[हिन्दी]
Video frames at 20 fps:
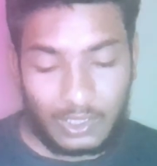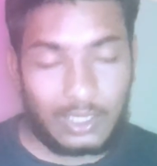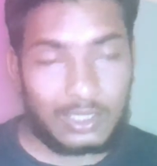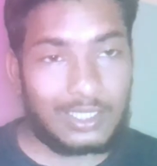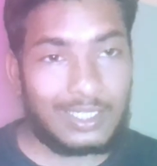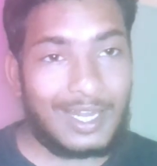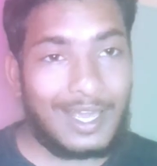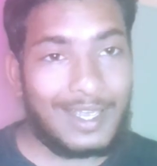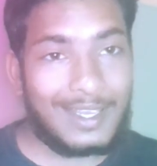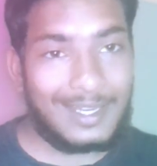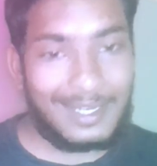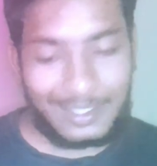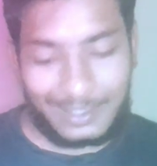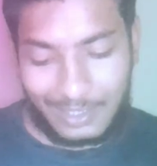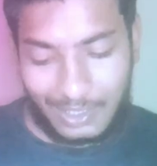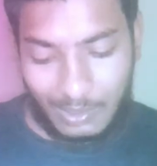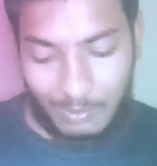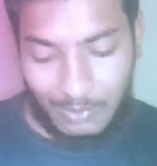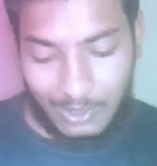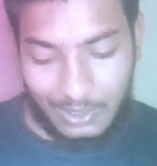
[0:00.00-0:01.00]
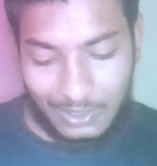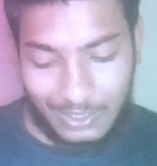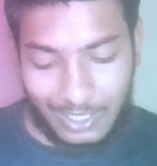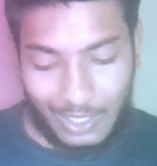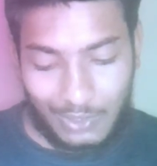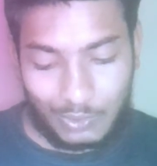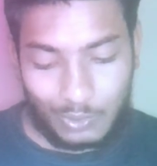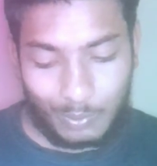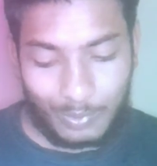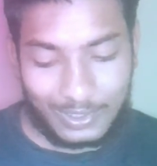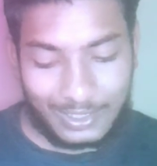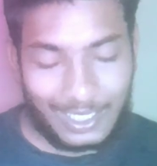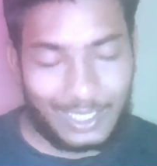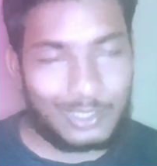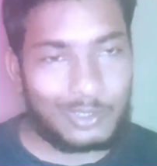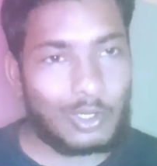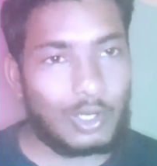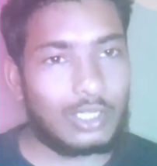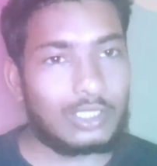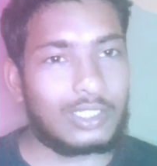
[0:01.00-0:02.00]
कितना एक दिन में सात सौ पचास
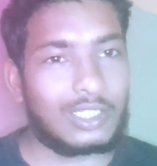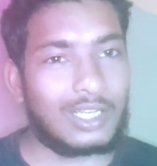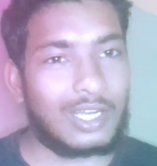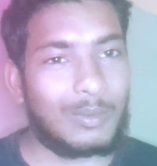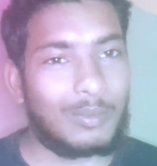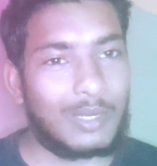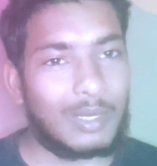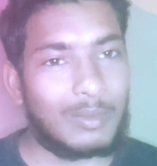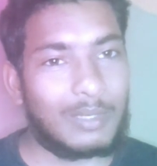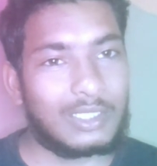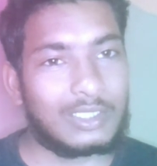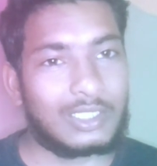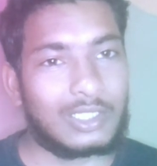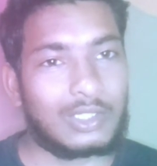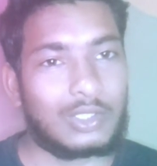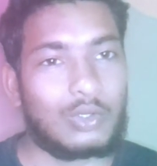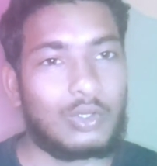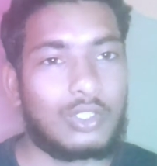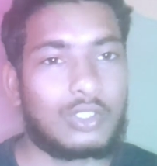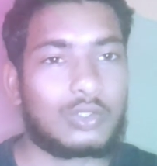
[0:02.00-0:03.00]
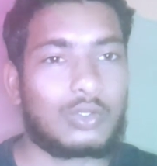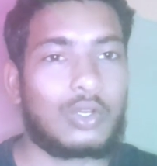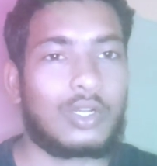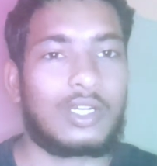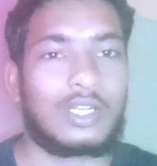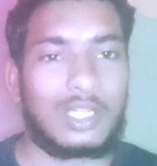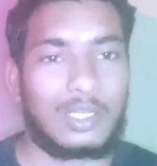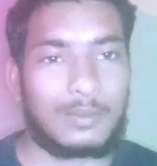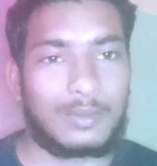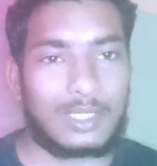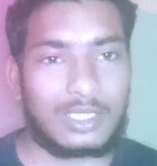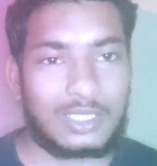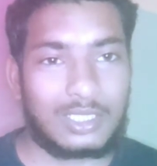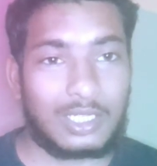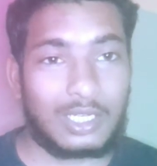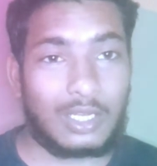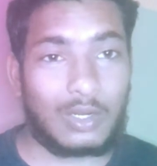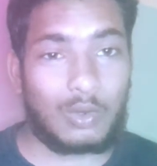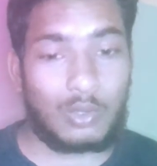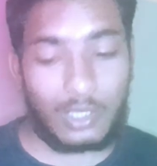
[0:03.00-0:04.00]
डॉलर तक आप कमा सकते हो इसको रिडीम
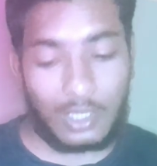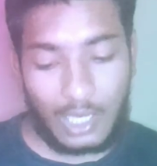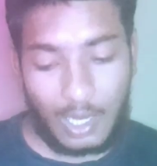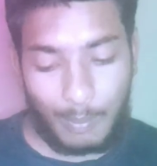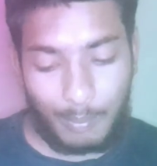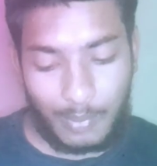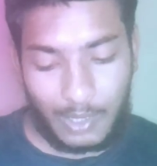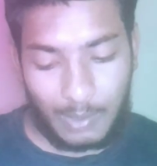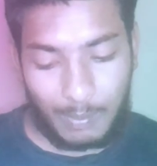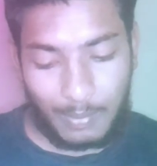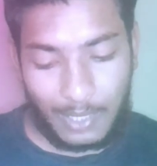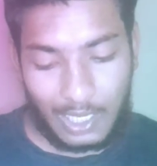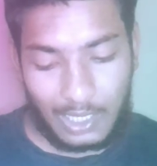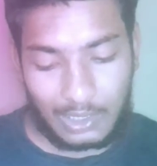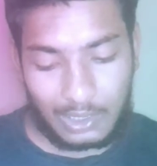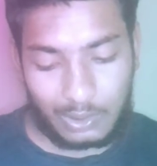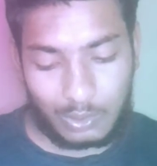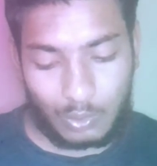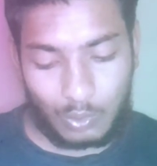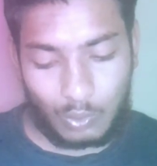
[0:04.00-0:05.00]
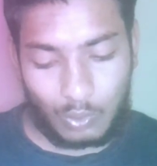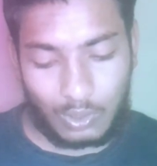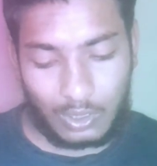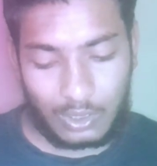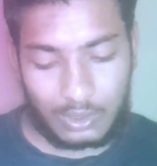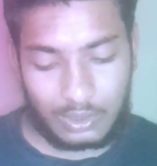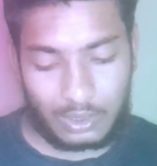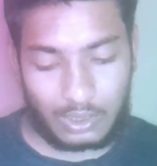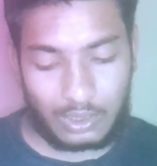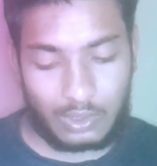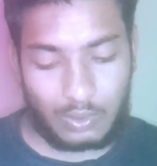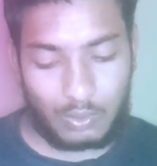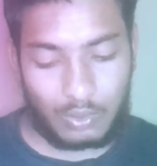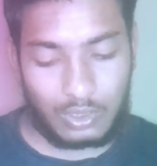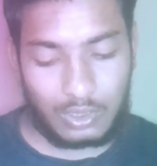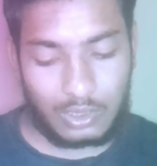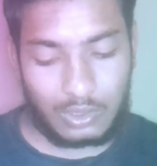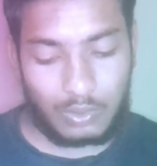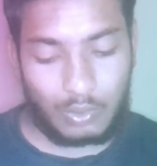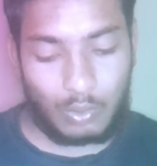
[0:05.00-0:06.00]
किससे करोगे आप पेपाल के थ्रू कर सकते हो
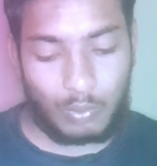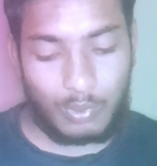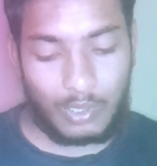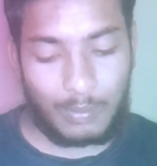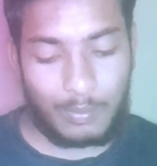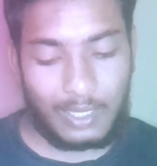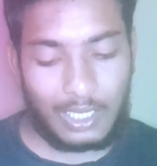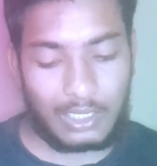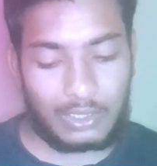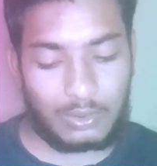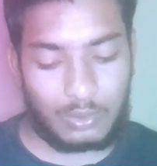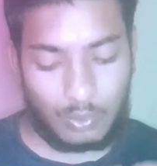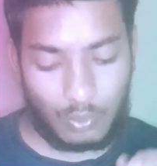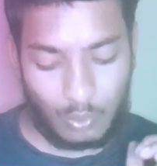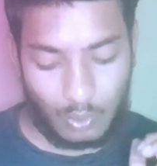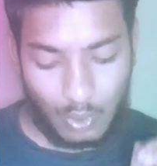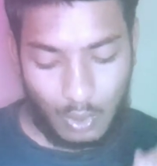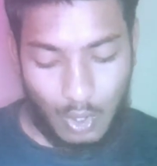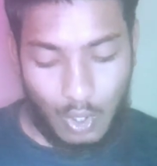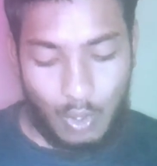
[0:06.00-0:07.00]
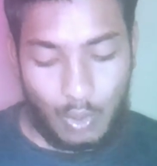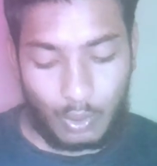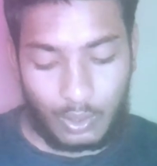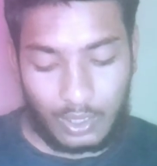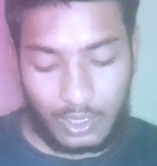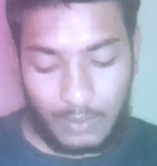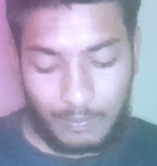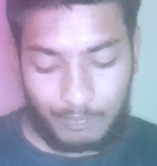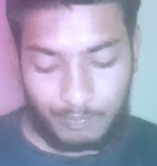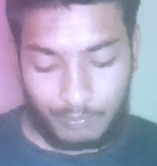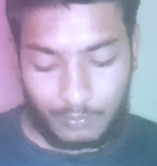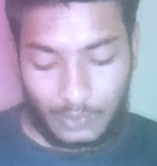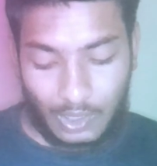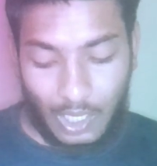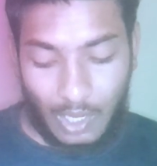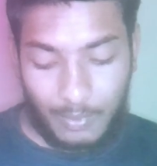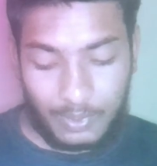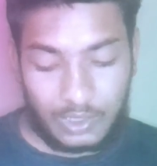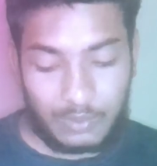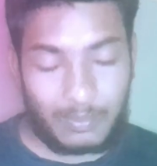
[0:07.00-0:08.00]
किसके थ्रू पेपाल के थ्रू ओके
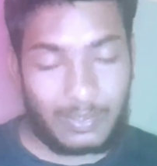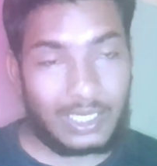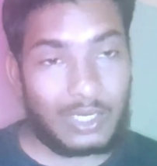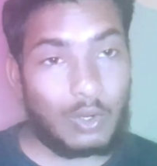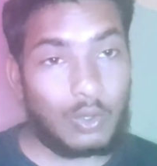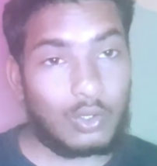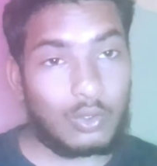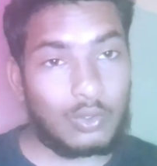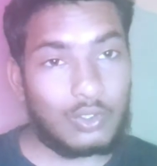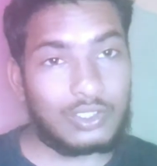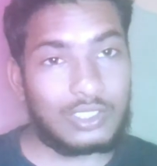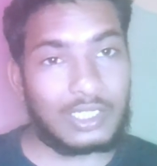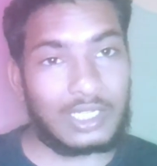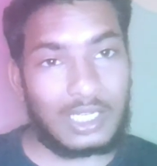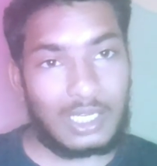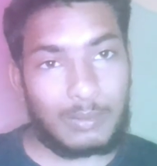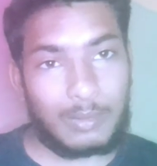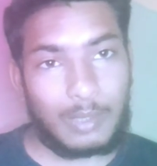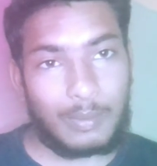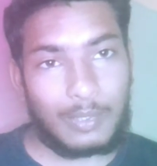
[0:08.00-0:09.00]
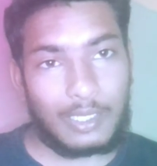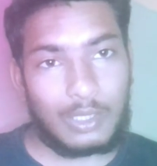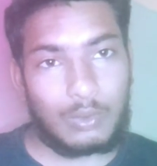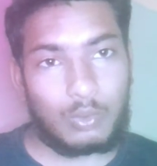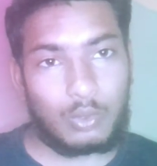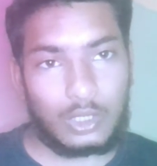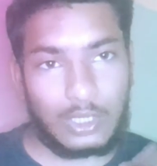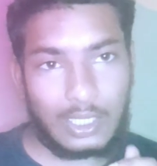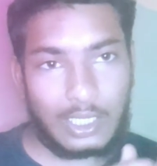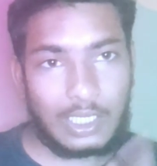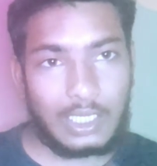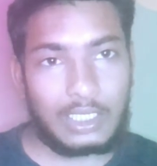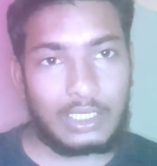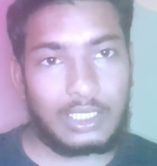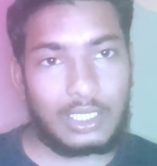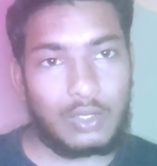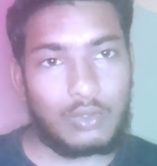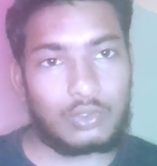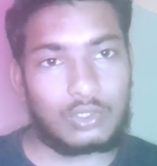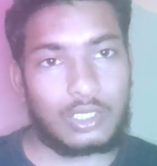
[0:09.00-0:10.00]
अब इसमें कौन कौन से गेम है पहले वो देख
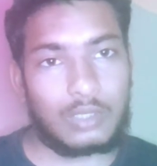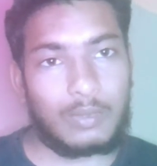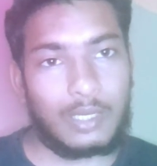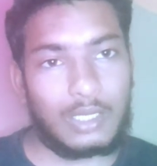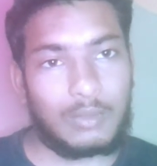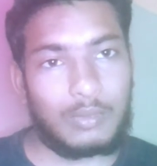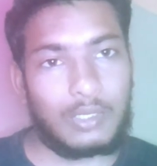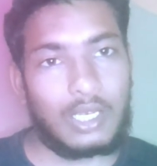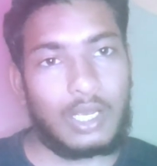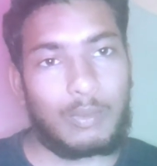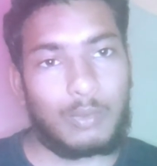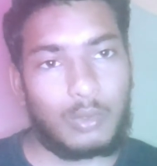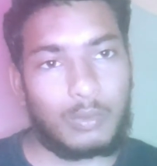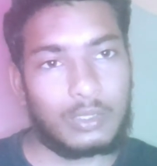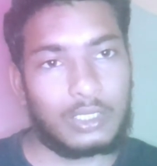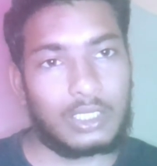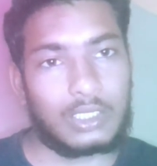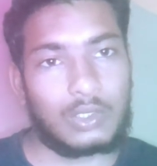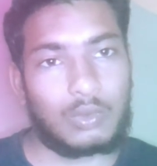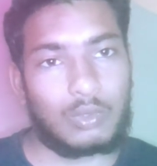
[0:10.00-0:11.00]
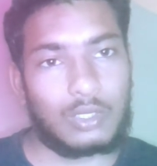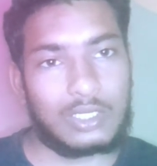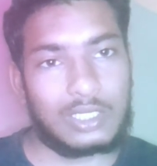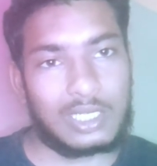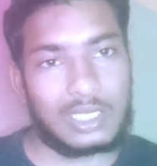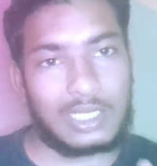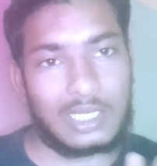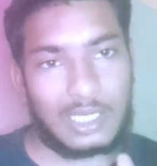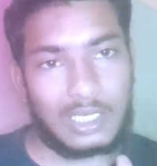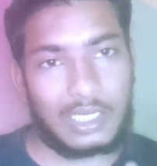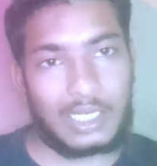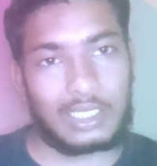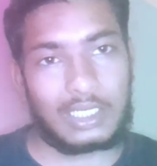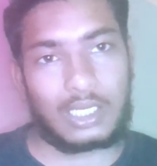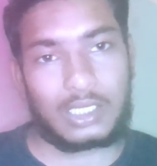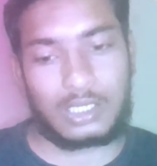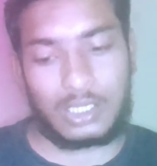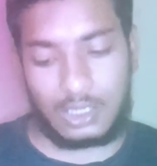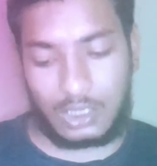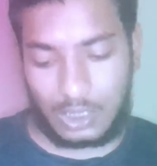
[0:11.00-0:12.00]
लेते हैं उसके बाद मैं आपको बताता हूँ कैसे खेलना
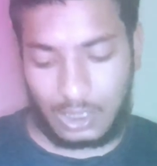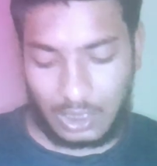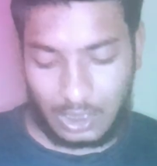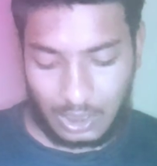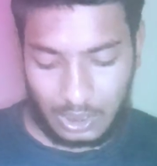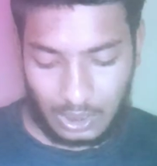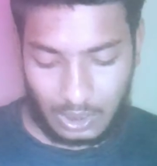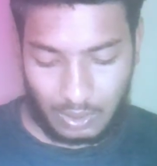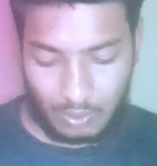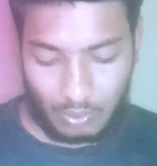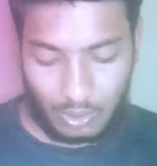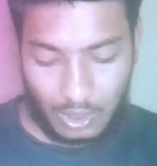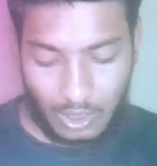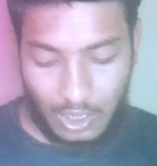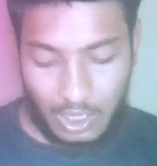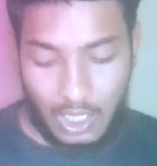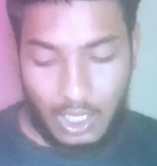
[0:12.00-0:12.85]
क्या चीज़ें करनी है ओके